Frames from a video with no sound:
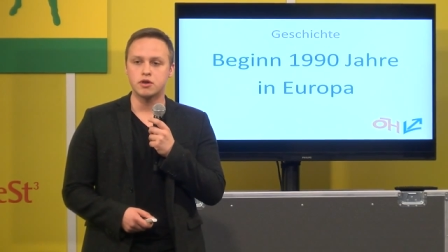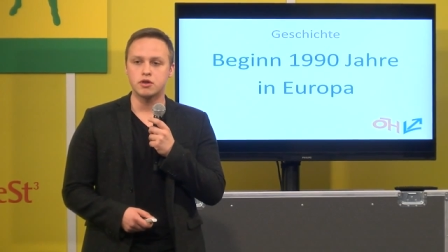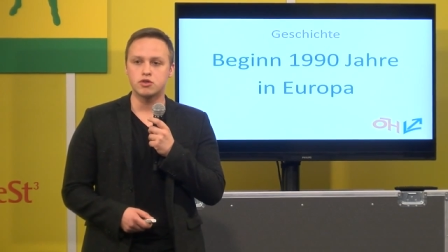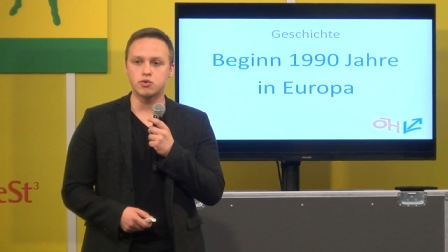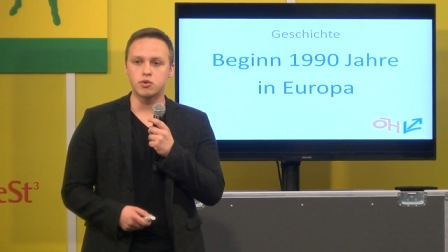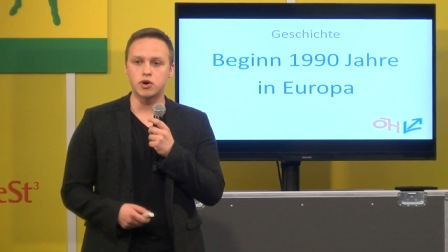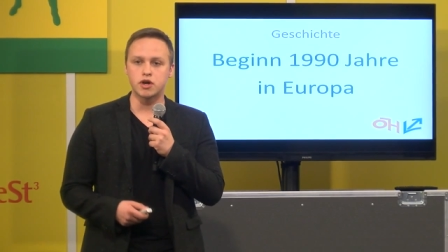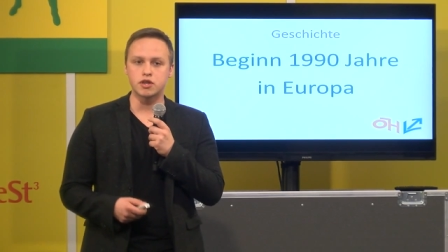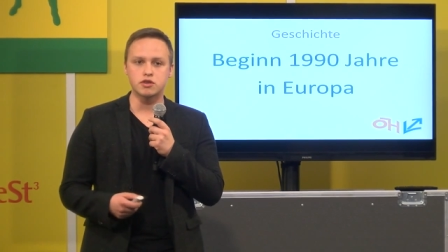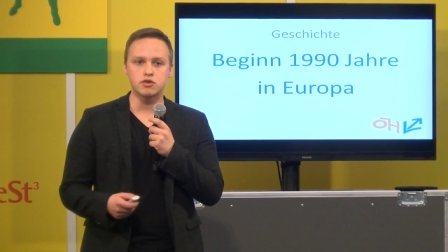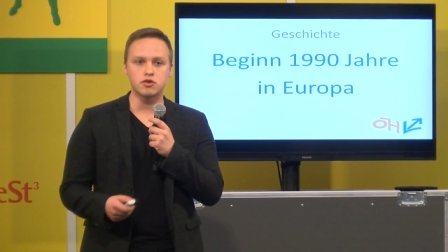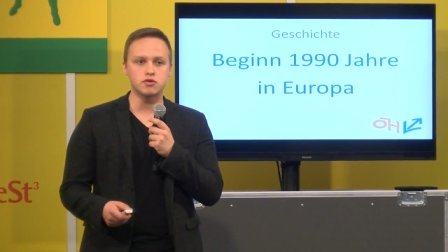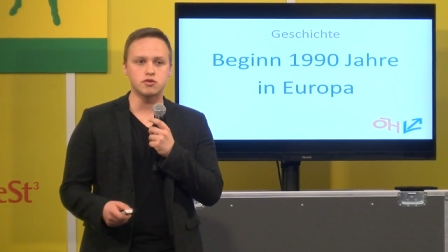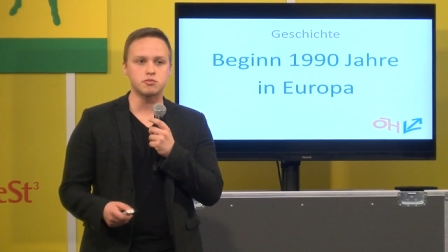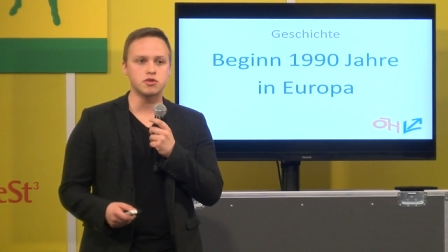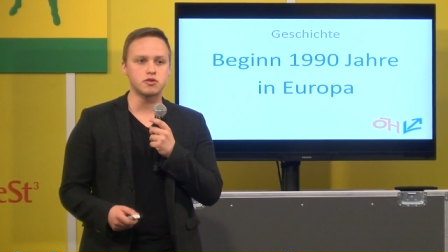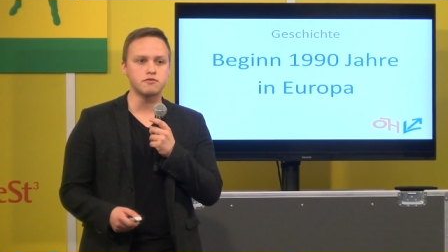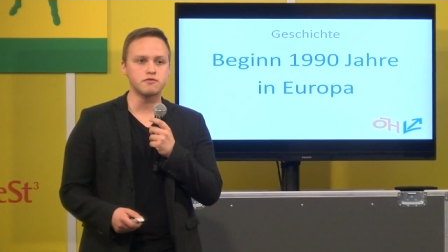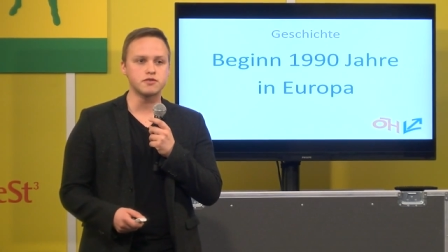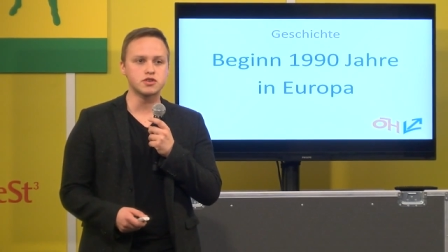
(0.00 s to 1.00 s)
Dort hat man
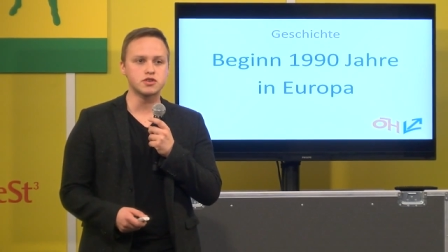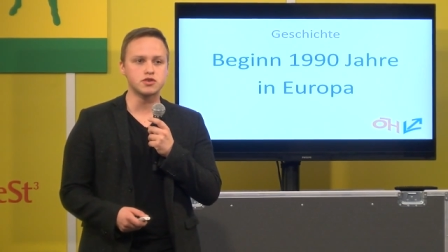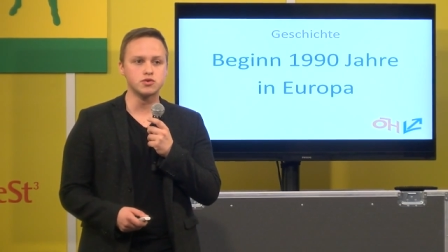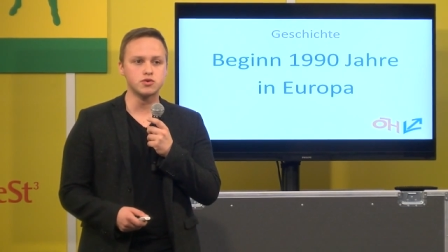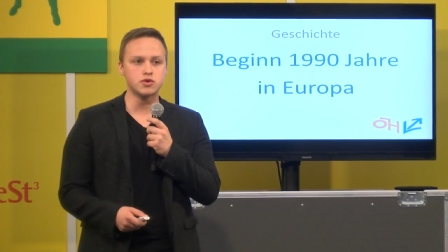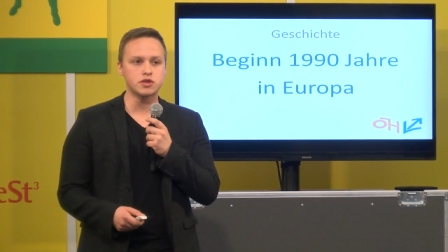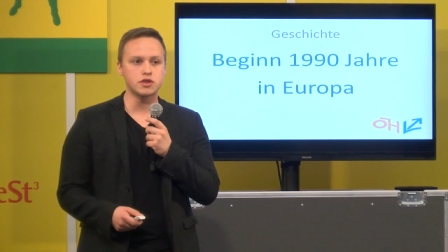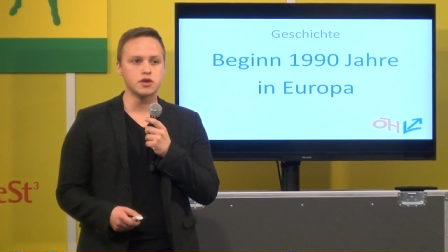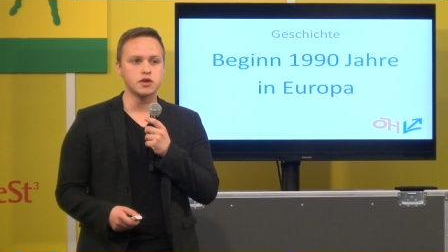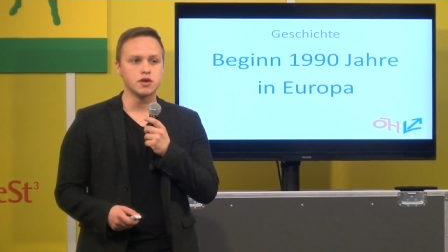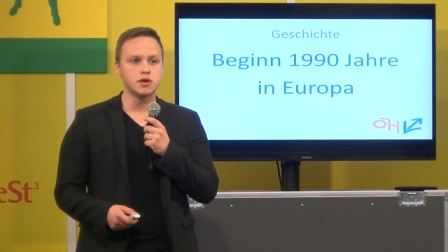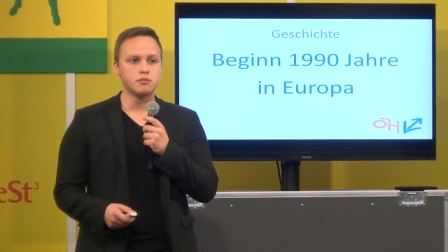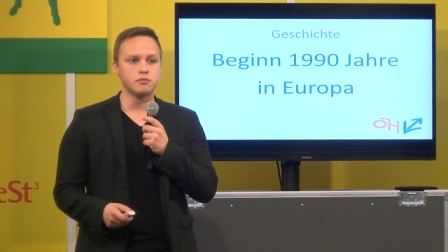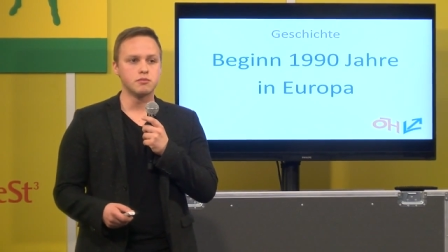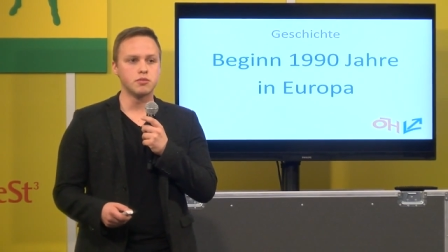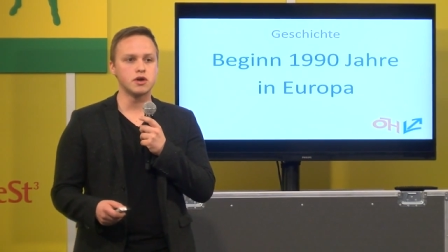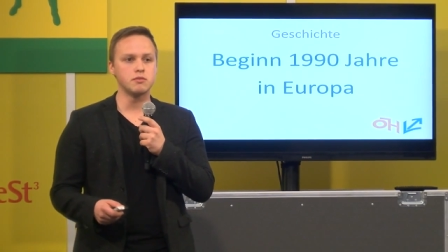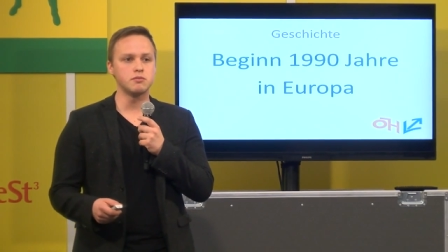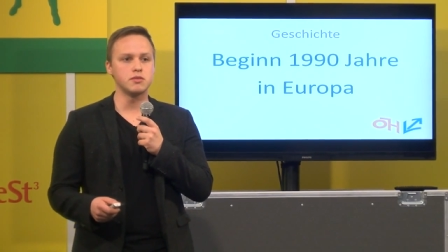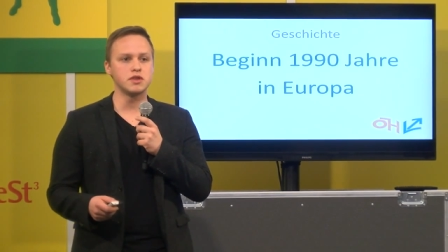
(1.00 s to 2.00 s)
dann versucht,
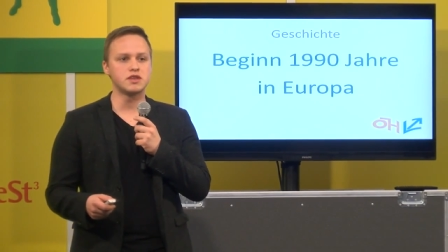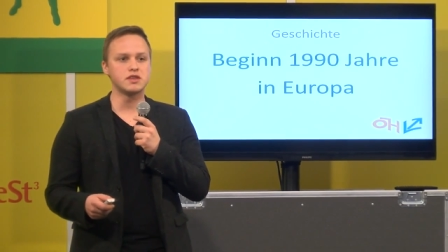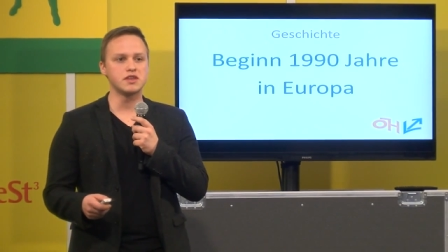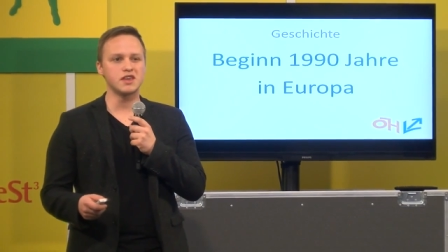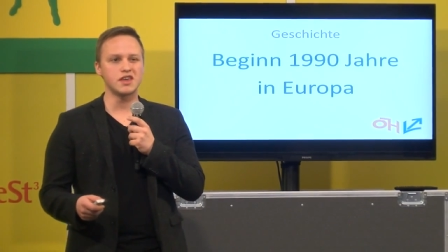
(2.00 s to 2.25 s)
mal mit